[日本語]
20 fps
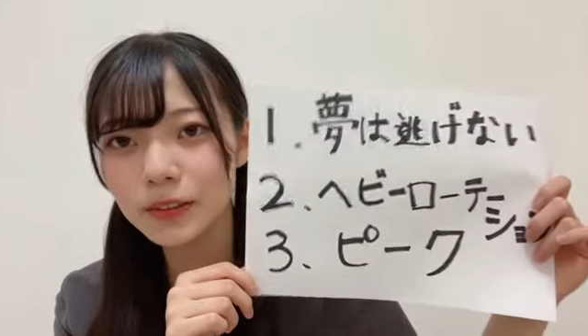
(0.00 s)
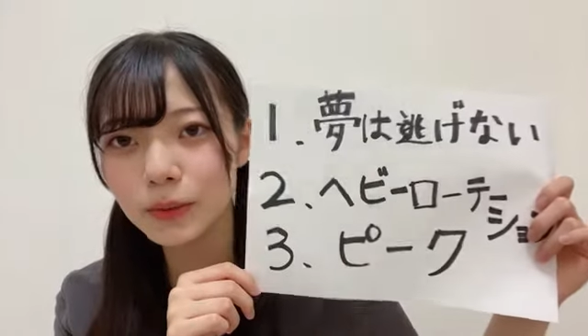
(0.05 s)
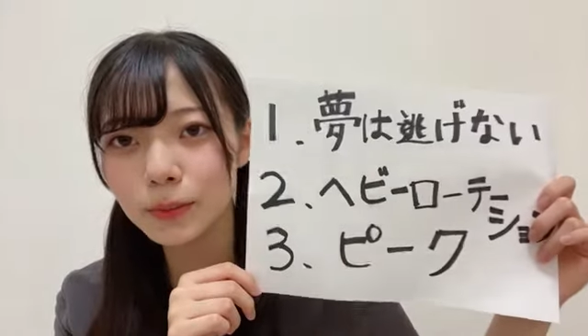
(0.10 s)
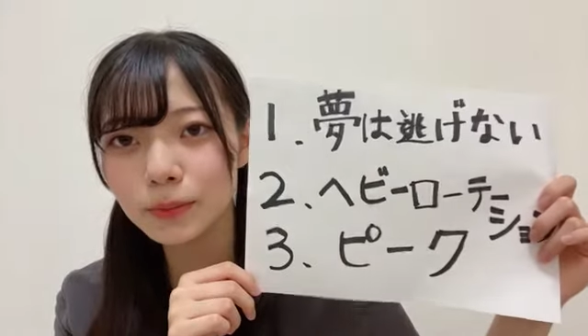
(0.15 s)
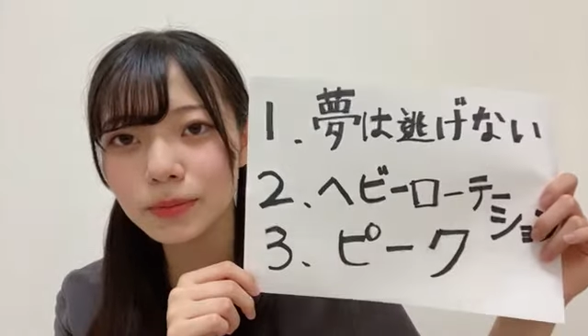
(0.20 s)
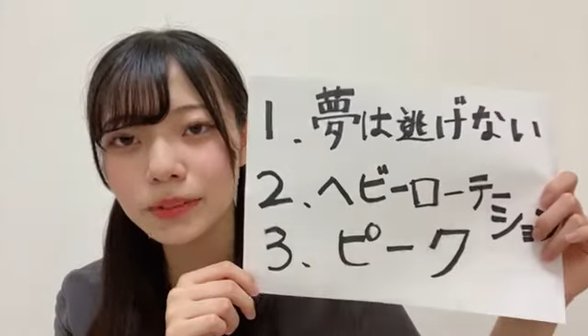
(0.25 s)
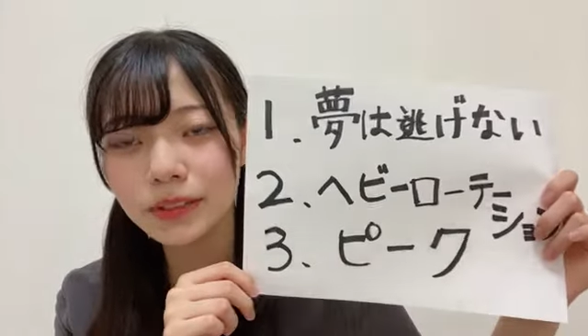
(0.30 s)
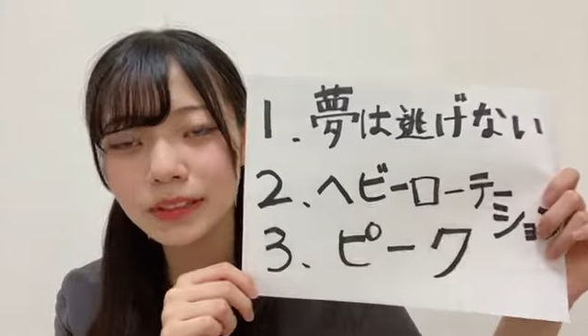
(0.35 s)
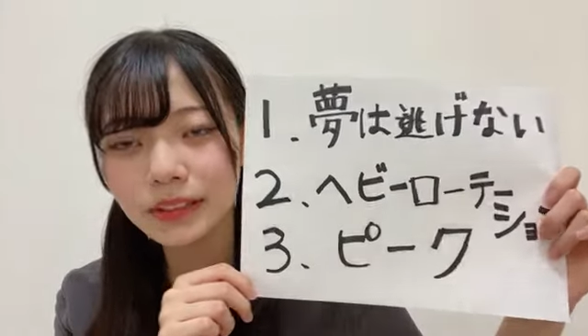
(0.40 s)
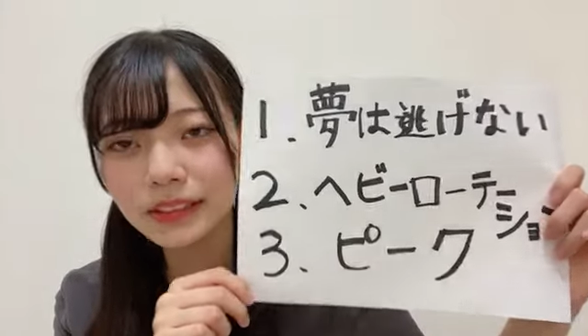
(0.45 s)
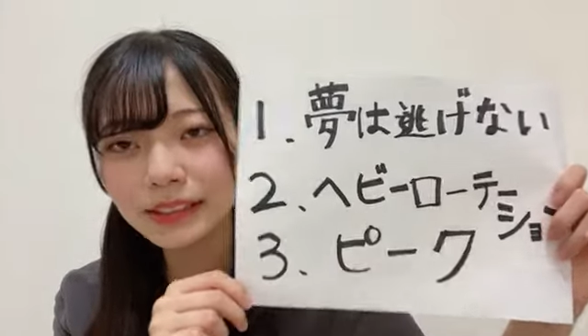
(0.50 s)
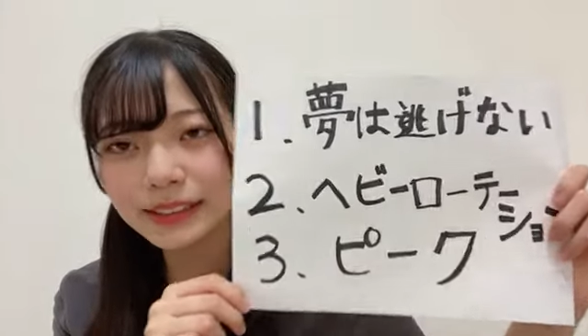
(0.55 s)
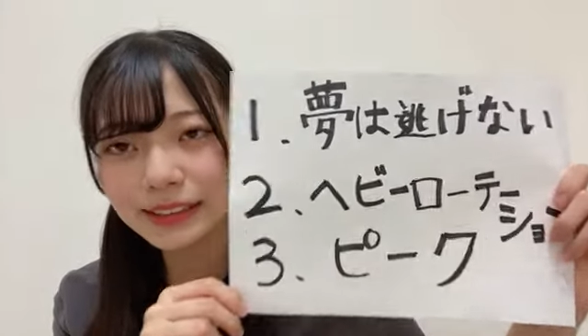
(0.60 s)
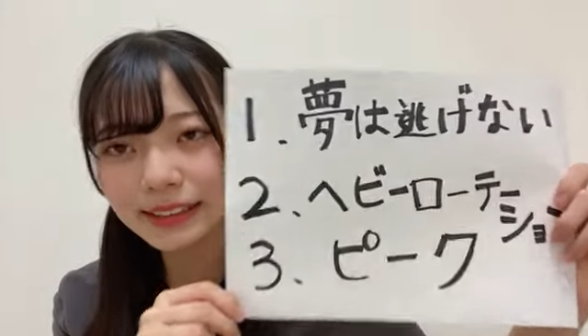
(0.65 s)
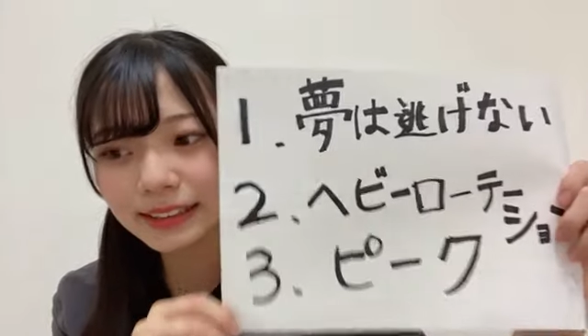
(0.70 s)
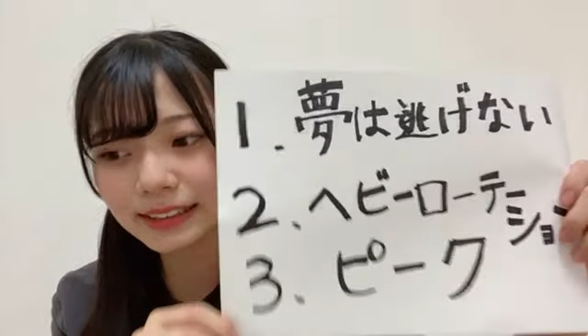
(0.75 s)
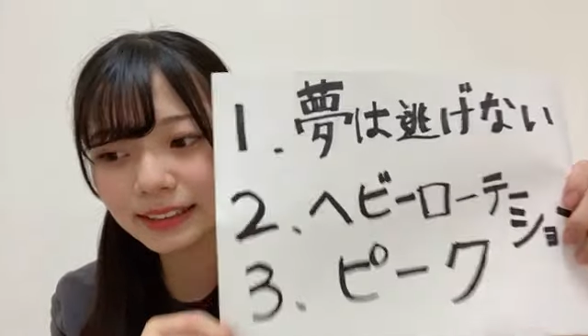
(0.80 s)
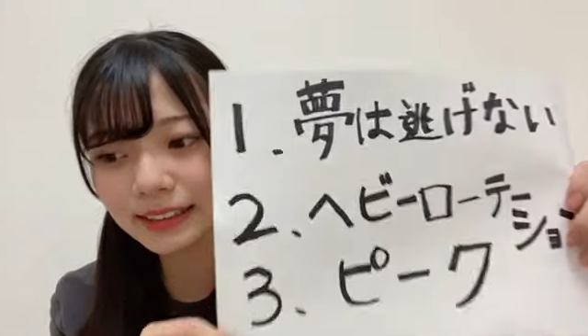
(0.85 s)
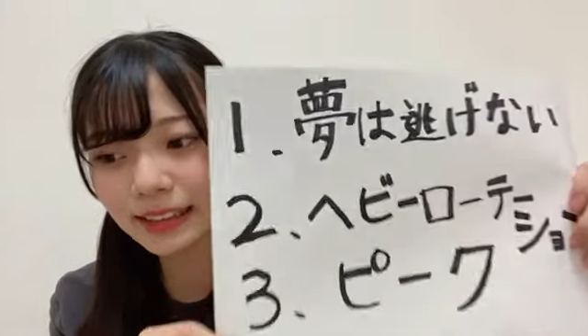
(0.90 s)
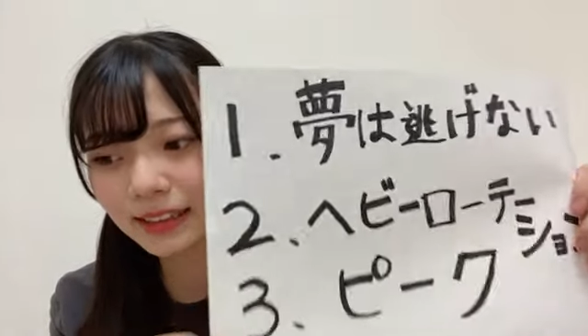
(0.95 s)
トップ3
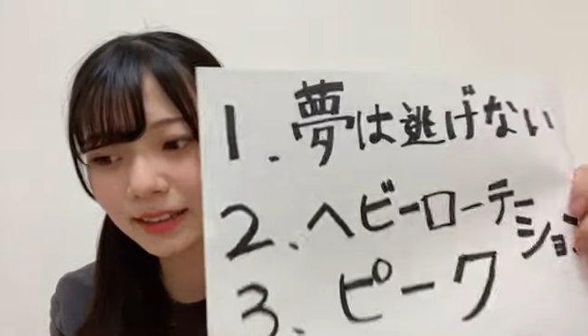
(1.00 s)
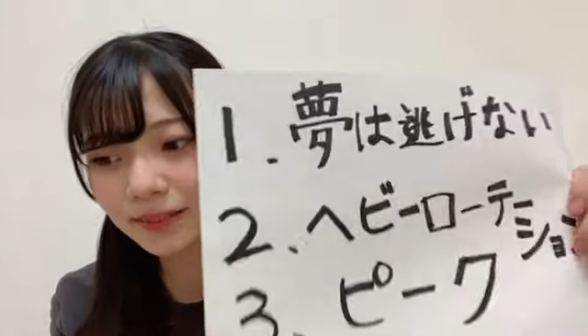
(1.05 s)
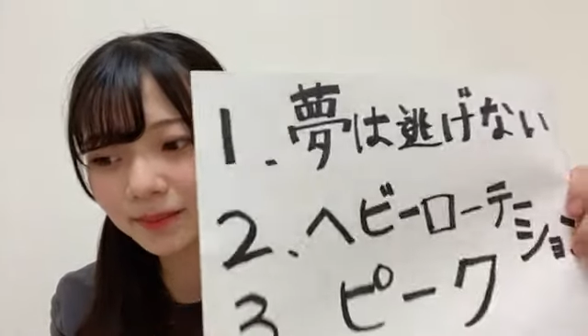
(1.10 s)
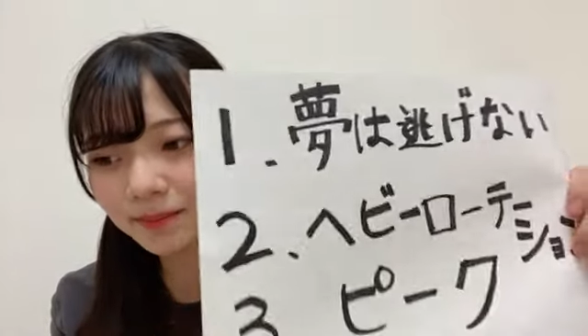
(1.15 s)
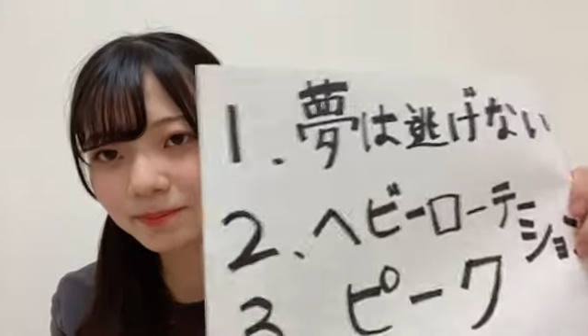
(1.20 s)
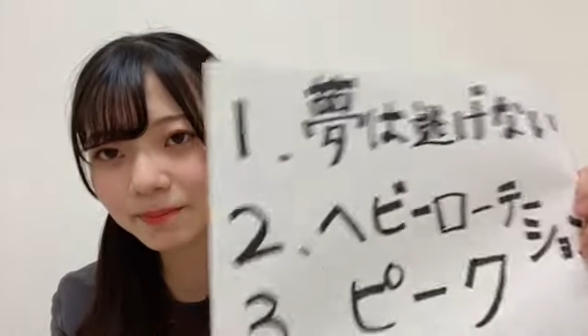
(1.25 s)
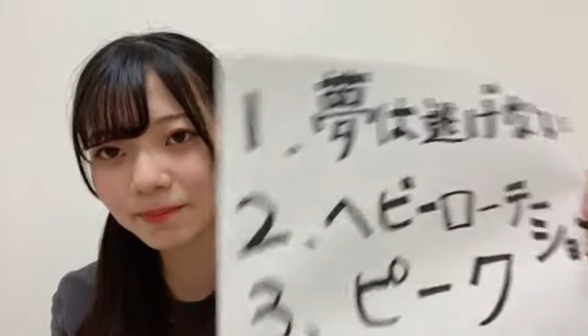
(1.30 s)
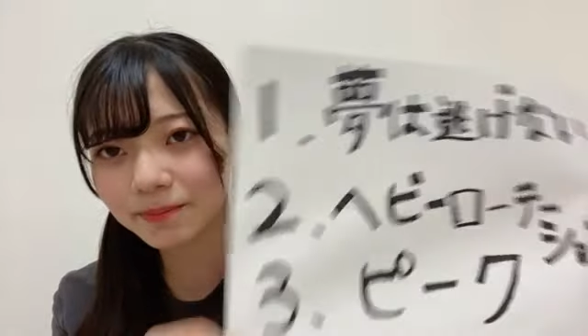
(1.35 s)
ですね